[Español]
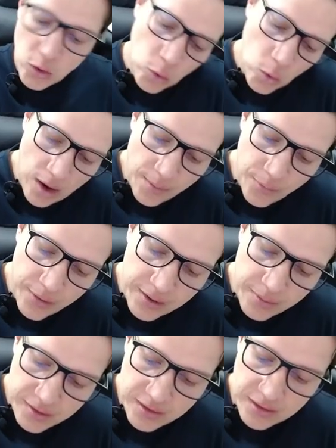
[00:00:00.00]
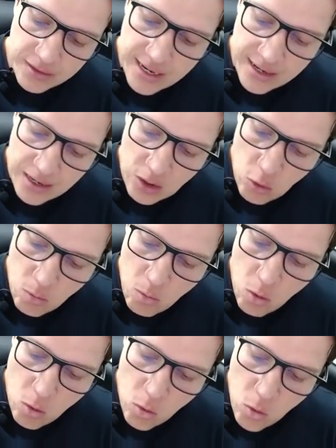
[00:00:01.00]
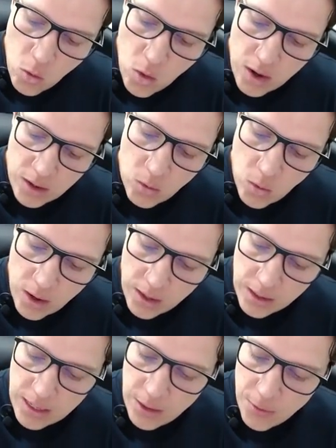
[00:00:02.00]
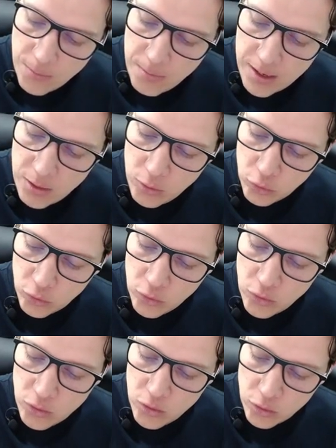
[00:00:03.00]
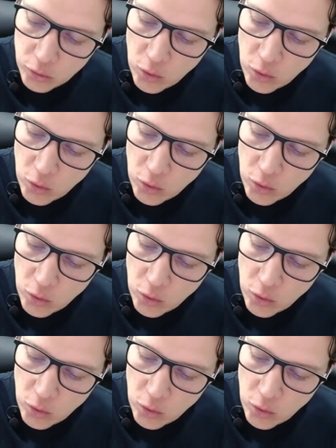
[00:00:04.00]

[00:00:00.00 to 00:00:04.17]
tú vas a poder representarla como U al cuadrado menos 1,